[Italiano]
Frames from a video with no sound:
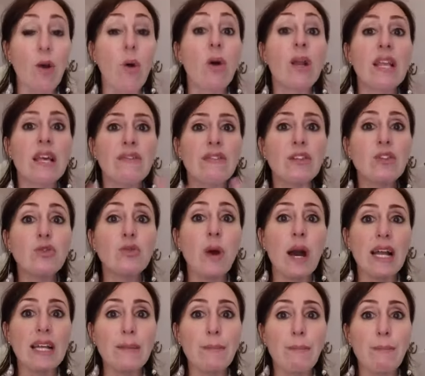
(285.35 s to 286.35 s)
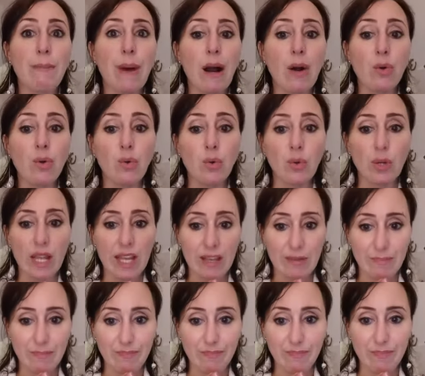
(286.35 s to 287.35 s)
O le eventuali
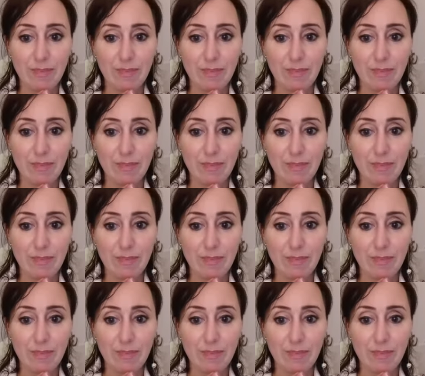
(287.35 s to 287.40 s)
paure.